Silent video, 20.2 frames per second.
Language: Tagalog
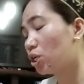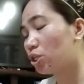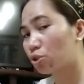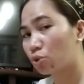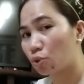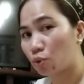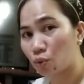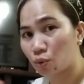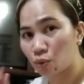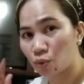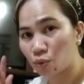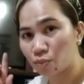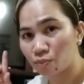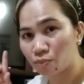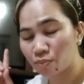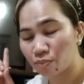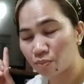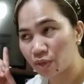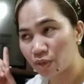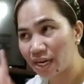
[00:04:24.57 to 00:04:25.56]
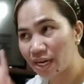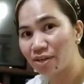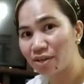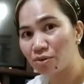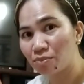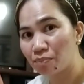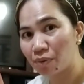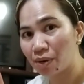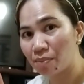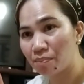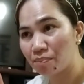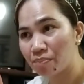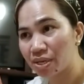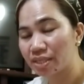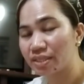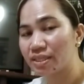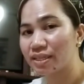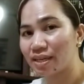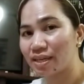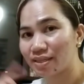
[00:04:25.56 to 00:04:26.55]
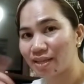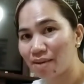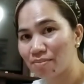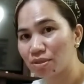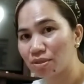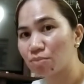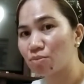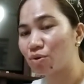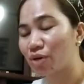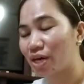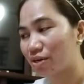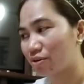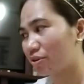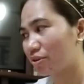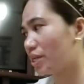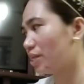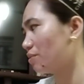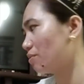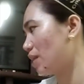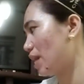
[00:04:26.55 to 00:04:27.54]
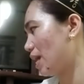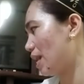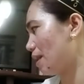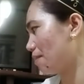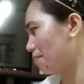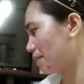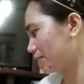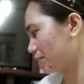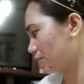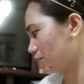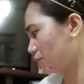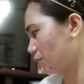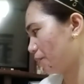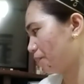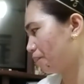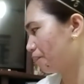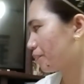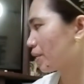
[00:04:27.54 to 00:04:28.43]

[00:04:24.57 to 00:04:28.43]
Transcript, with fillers: So, kung ilan yung per piece, ita times mo, ganun din yung lalabas, no?